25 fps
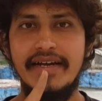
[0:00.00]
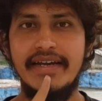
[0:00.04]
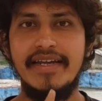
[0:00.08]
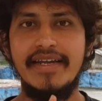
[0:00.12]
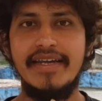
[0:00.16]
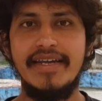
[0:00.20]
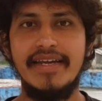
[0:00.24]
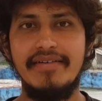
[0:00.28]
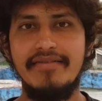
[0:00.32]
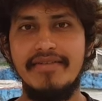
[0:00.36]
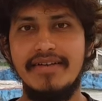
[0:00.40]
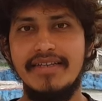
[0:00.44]

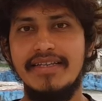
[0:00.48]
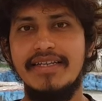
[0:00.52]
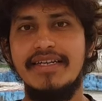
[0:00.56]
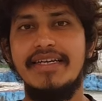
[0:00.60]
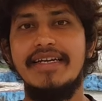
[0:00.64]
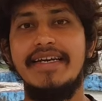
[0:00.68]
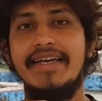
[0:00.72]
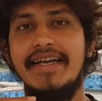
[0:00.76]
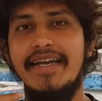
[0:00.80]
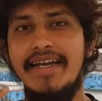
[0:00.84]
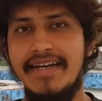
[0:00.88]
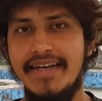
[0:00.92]
நீங்கள் வந்து
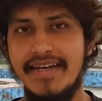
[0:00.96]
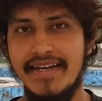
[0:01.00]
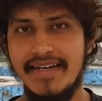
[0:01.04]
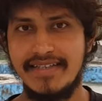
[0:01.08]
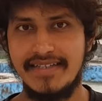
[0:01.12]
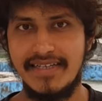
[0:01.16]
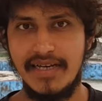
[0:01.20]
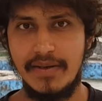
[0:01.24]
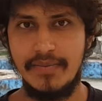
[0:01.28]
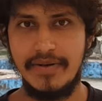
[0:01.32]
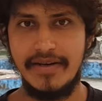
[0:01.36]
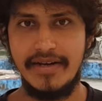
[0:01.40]
நீட்
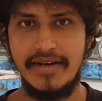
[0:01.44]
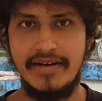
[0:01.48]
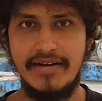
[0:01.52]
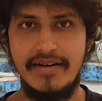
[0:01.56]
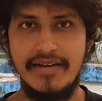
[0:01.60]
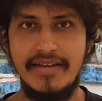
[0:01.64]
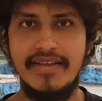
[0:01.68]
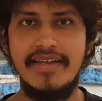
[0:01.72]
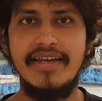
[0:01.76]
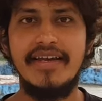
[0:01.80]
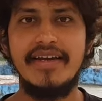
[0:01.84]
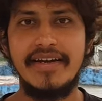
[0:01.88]
எக்ஸாமை
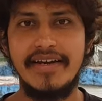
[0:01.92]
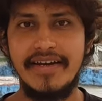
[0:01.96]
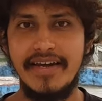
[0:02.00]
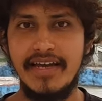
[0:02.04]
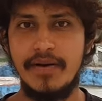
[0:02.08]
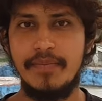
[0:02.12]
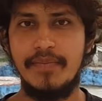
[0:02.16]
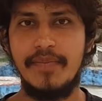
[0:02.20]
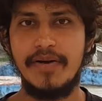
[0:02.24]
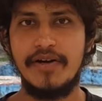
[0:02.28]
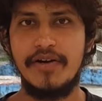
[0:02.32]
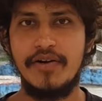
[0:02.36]
எழுதி
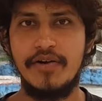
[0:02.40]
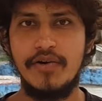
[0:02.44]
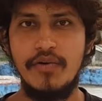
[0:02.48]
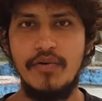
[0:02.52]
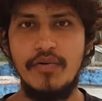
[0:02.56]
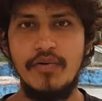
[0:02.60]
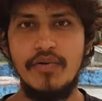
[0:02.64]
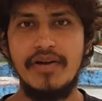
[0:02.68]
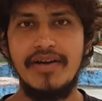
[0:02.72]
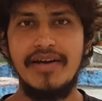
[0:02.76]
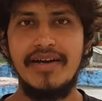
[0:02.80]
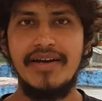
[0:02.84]
கிளியர்
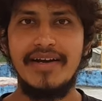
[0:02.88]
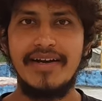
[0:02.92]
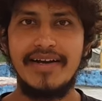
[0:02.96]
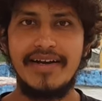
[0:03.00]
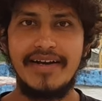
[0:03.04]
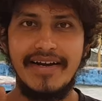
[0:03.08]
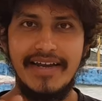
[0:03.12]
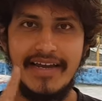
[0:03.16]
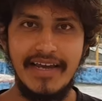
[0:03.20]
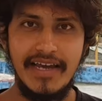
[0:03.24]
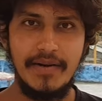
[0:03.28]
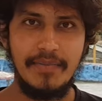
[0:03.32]
பண்ணணும்
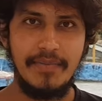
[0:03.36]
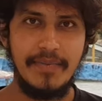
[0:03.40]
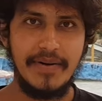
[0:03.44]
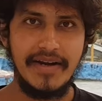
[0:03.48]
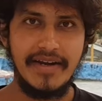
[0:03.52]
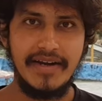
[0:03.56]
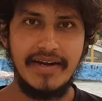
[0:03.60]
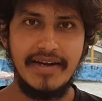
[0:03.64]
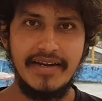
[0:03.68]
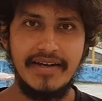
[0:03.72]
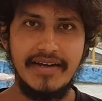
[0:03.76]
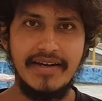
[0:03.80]
கிளியர்
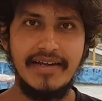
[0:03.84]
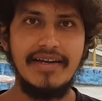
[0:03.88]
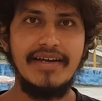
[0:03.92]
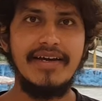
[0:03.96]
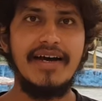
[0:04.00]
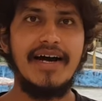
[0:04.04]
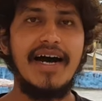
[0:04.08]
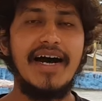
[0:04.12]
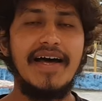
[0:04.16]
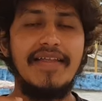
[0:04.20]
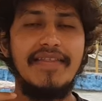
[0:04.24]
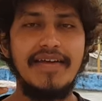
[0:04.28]
பண்ணிவிட்டு
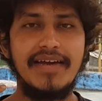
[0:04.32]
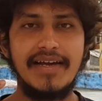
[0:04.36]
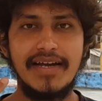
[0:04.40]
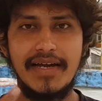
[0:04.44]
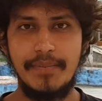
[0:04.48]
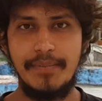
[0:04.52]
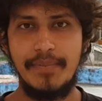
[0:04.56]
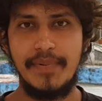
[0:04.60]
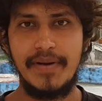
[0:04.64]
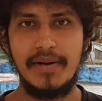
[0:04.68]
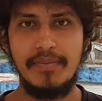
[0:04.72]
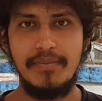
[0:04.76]

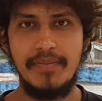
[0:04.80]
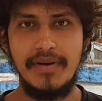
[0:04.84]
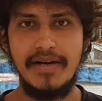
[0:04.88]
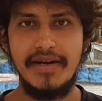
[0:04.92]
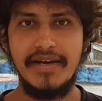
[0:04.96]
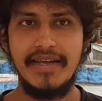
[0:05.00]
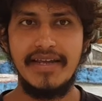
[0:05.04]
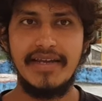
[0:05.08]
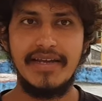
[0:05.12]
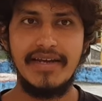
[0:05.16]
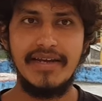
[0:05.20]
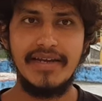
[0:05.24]
அதுக்கப்புறமா
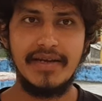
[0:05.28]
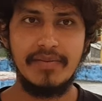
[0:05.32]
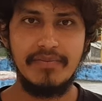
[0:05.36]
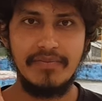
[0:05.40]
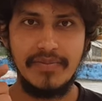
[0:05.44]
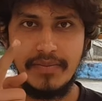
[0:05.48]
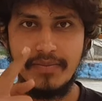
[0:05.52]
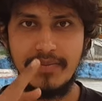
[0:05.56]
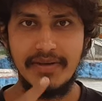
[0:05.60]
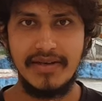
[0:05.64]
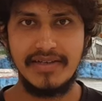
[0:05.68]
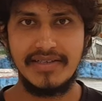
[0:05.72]
நீங்கள்
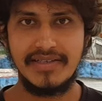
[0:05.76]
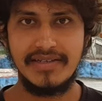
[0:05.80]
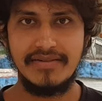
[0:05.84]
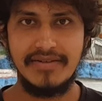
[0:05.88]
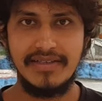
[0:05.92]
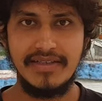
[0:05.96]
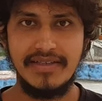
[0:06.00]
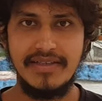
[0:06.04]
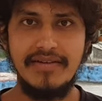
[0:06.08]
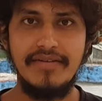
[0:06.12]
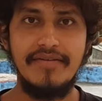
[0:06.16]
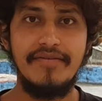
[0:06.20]
எம்பிபிஎஸ்ஸை
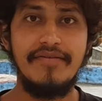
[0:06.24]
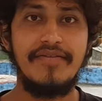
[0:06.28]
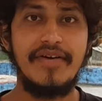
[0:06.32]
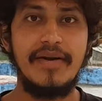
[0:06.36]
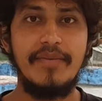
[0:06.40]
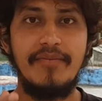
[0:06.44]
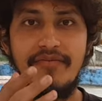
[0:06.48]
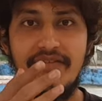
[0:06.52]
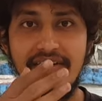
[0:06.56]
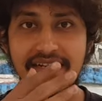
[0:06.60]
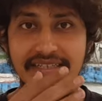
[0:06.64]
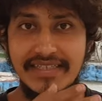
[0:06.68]
வந்து
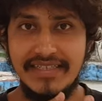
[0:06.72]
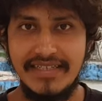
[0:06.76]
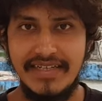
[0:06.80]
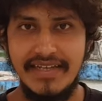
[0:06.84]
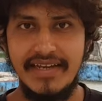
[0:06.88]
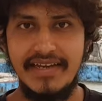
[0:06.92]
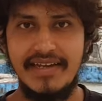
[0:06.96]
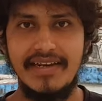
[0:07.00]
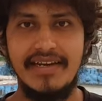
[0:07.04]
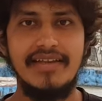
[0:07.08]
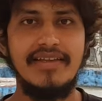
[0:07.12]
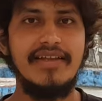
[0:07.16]
ஃப்ரம் ஃபஸ்ட்
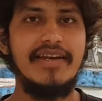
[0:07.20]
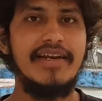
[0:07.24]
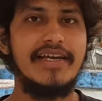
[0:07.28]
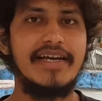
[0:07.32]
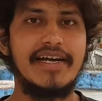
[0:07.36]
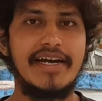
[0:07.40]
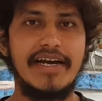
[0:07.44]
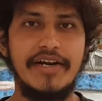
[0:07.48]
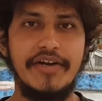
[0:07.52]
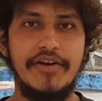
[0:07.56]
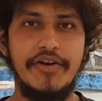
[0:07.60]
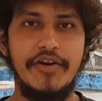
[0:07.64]
இயர்லேருந்து
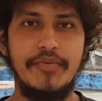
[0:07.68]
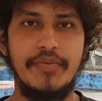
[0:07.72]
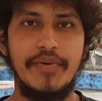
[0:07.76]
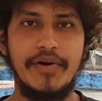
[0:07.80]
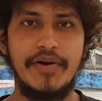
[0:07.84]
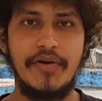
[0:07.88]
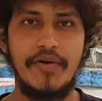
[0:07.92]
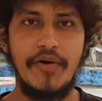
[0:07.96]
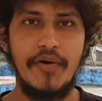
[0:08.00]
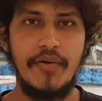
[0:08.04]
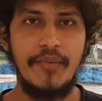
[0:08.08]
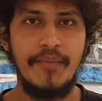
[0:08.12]
நீங்கள் கண்டினியூ
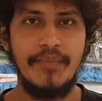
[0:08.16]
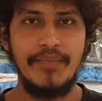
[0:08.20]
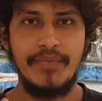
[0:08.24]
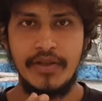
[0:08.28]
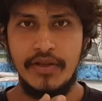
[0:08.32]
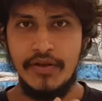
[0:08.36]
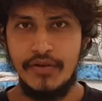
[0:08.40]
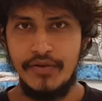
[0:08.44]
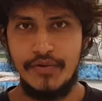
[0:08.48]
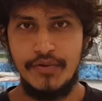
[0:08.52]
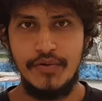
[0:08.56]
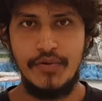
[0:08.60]
பண்ணணும்
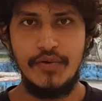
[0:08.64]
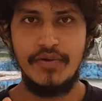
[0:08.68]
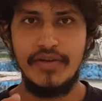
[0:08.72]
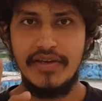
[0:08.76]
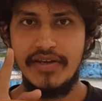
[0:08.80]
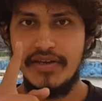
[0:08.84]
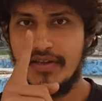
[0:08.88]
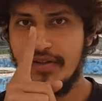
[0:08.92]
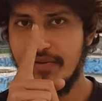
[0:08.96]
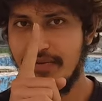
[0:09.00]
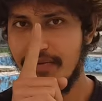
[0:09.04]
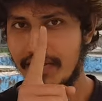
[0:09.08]
ஸோ
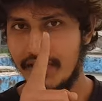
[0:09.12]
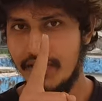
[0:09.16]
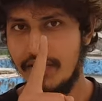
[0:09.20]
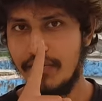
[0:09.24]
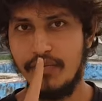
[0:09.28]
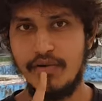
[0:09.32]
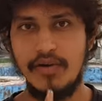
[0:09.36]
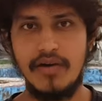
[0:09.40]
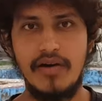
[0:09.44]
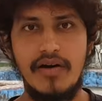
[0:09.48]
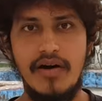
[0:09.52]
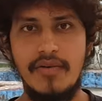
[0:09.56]
இது வந்து
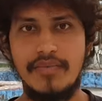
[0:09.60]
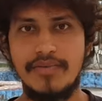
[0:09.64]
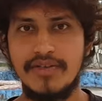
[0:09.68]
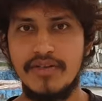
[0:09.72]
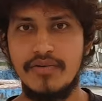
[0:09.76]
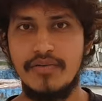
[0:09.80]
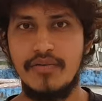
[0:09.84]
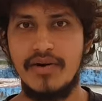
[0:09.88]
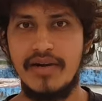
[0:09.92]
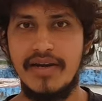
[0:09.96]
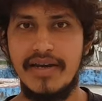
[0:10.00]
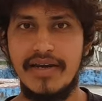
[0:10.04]
ஒரு
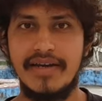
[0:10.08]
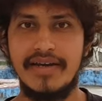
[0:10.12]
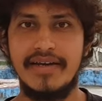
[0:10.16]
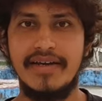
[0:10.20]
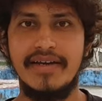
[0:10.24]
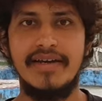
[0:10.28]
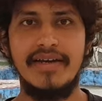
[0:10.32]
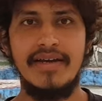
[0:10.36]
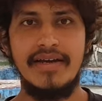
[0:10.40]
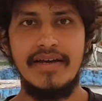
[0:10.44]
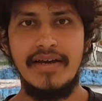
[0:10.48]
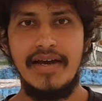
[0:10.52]
ஆப்ஷன்
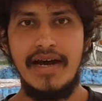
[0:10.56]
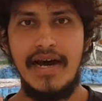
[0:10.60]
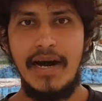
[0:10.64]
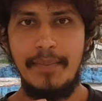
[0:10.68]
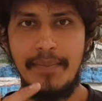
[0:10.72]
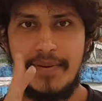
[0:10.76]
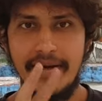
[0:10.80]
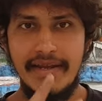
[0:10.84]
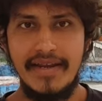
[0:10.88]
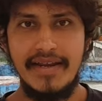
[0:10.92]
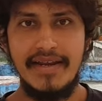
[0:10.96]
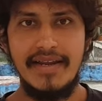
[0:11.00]
உங்களுக்கு
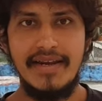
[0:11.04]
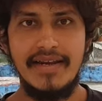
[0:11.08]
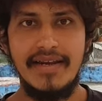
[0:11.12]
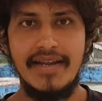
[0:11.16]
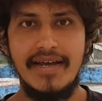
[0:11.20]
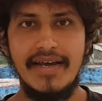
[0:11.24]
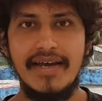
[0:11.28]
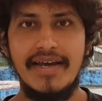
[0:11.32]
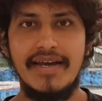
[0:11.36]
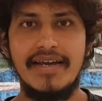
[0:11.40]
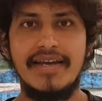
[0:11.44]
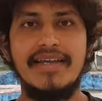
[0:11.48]
அப்படி
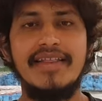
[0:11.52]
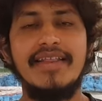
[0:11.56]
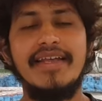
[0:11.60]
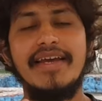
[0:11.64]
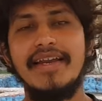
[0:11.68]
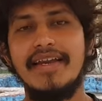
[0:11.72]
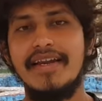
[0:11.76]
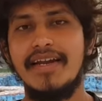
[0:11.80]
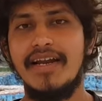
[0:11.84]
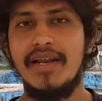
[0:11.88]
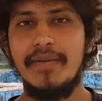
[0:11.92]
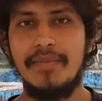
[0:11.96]
இல்லை இது
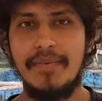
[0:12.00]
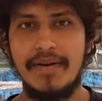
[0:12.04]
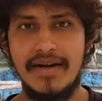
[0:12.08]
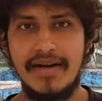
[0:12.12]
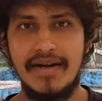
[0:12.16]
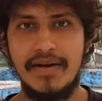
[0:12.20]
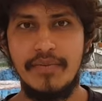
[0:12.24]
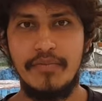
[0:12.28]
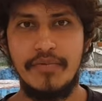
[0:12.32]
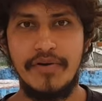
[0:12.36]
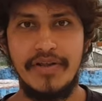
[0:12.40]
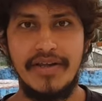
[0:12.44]
என்னால்
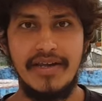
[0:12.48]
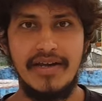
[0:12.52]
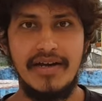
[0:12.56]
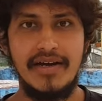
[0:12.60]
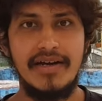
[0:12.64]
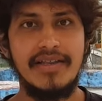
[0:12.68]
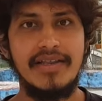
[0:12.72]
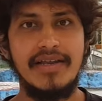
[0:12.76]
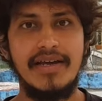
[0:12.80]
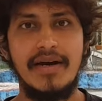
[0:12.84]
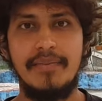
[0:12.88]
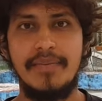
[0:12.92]
பண்ண
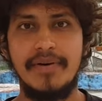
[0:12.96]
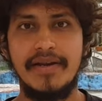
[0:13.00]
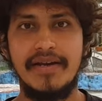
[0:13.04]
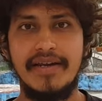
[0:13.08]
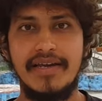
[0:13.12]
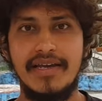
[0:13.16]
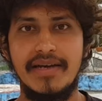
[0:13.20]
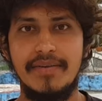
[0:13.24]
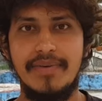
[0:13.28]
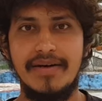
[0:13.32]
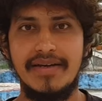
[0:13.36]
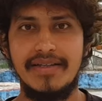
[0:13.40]
முடியாது
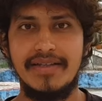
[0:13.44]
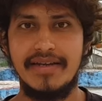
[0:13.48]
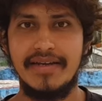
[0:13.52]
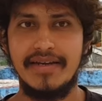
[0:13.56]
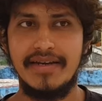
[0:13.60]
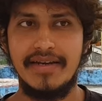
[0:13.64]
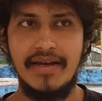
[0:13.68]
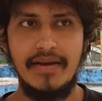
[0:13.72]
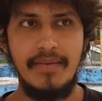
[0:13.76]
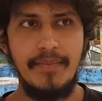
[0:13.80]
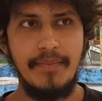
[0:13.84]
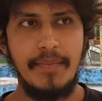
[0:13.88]
அப்படின்னு நீங்கள்
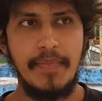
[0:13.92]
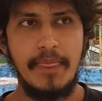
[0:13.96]
பார்த்தீங்கன்னா